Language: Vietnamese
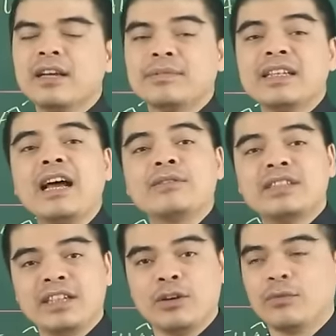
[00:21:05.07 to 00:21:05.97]
nghiệp sẽ đảo
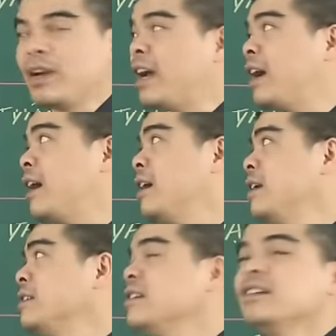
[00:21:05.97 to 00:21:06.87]
chiều, và
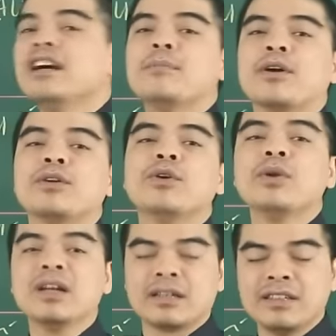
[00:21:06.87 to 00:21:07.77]
những người mà có nỗ
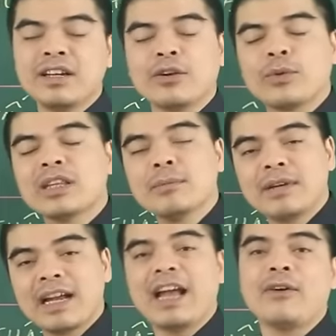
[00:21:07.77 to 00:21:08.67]
lực, những người có quyết tâm
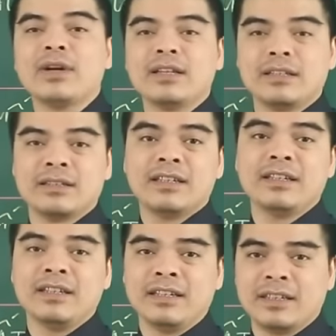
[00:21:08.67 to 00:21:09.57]
cao ấy
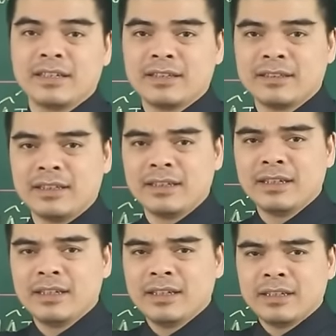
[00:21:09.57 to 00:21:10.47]
thì
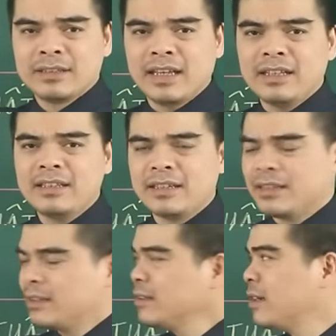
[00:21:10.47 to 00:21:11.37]
sẽ
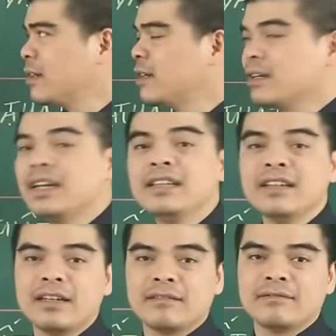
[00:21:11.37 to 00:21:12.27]
được ghi
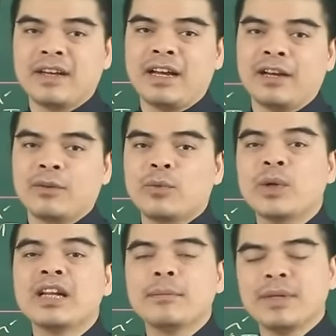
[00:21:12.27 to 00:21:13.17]
nhận, và
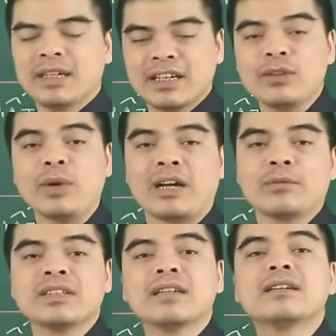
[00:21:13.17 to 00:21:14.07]
cuối năm ấy kết quả
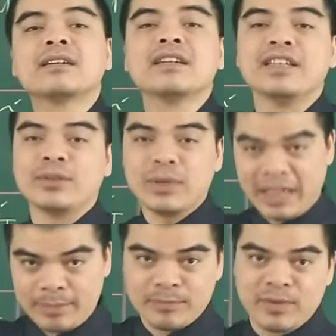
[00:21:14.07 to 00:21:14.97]
cũng sẽ cực kỳ tốt
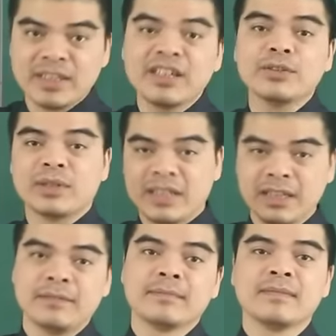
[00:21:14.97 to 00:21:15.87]
đẹp với những người tuổi Thìn.